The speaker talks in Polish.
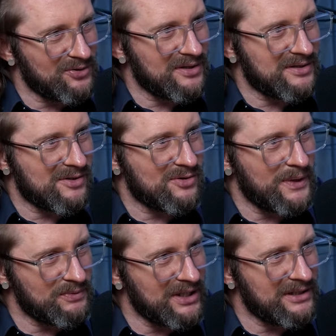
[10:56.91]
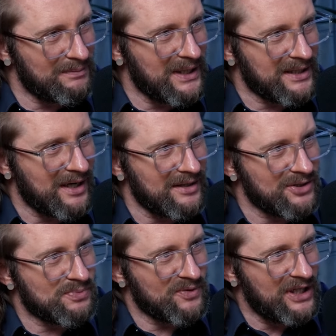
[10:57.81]
to jest zupełnie inna bajka
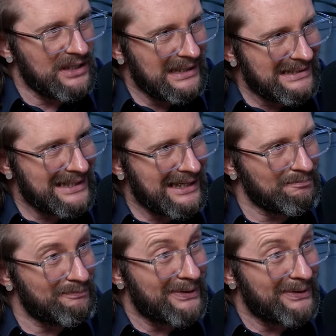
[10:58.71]
niż mówienie językiem